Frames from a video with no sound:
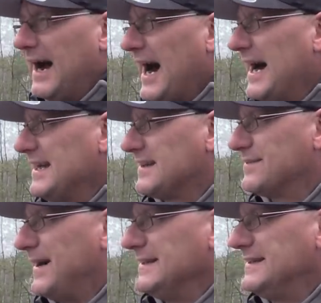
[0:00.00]

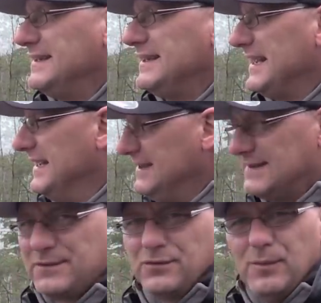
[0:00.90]
HR20
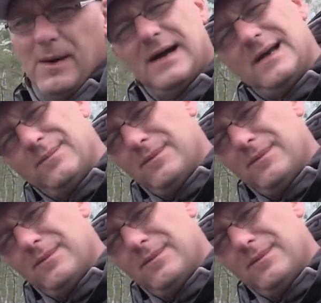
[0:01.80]
ist super im